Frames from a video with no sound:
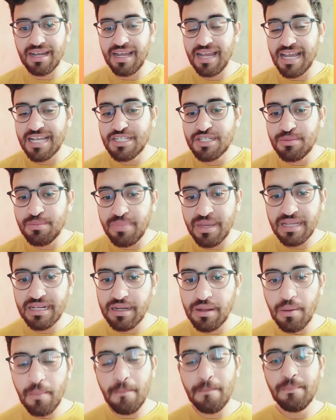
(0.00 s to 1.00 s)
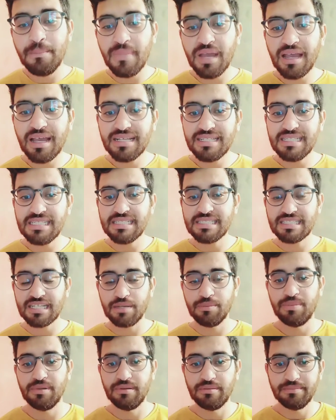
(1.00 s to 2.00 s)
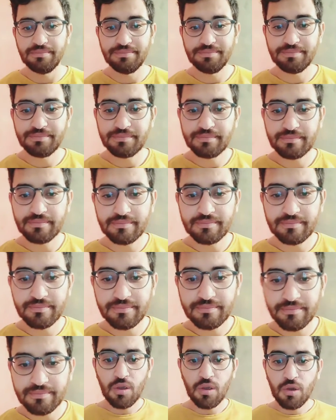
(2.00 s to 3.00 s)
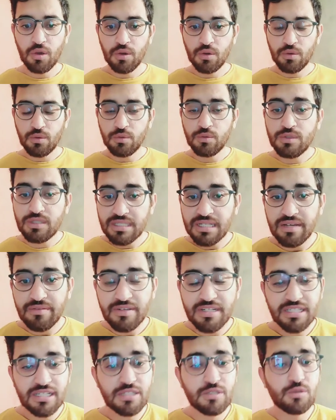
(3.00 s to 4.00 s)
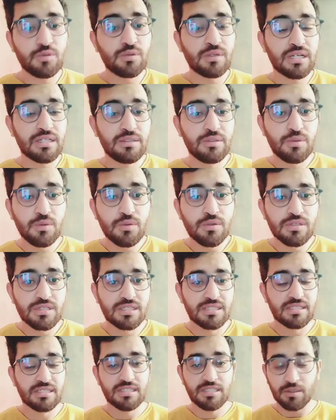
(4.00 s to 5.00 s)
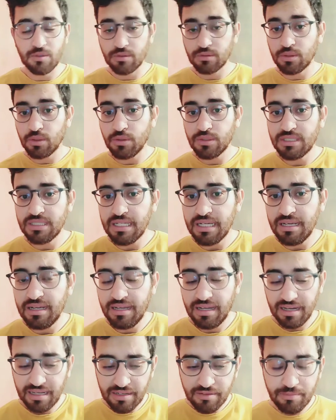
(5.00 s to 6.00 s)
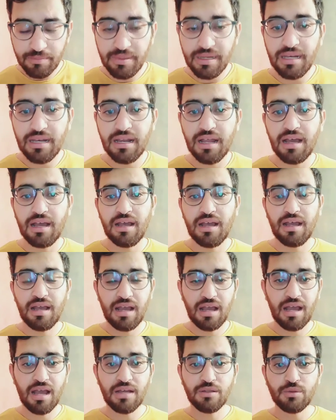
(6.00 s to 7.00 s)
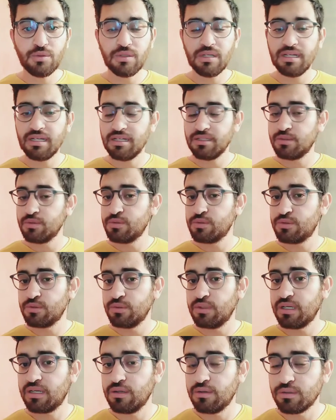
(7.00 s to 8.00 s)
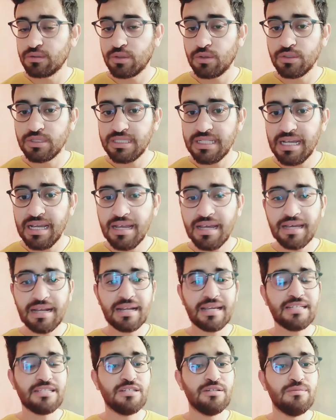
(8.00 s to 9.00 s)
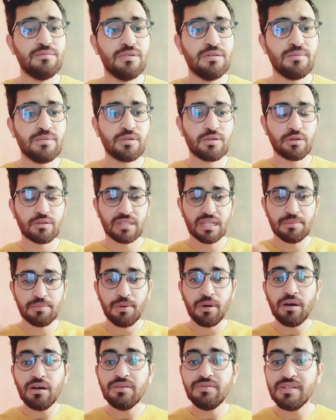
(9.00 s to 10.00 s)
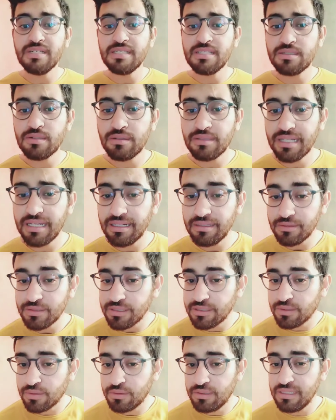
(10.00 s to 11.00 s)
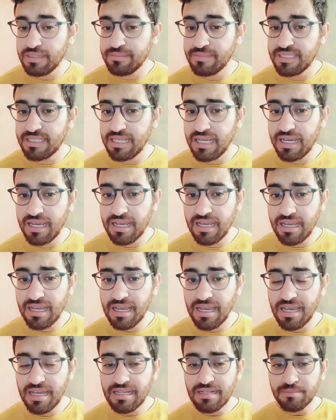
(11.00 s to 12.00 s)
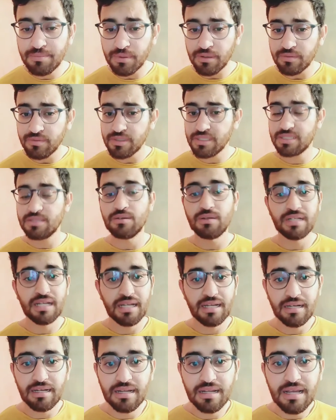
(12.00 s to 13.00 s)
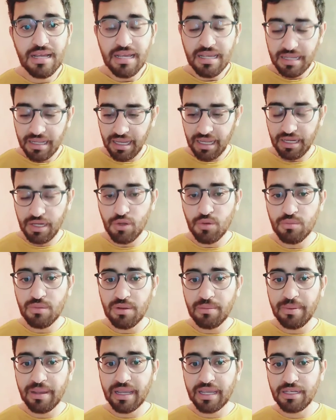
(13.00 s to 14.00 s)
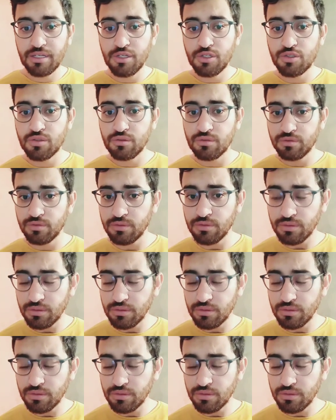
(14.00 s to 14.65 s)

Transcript: حاجه باينه ما غاديش تقبل وانت فاش كتكون كدوز شي اونتروتيان عارف بلا هادوك اللي كيدوزو لك لونتروتيان راه كتهمهم الكوتي بروفيسيونيل وسطروا على مزيان بروفيسيونيل يعني هما باغيين يشوفوا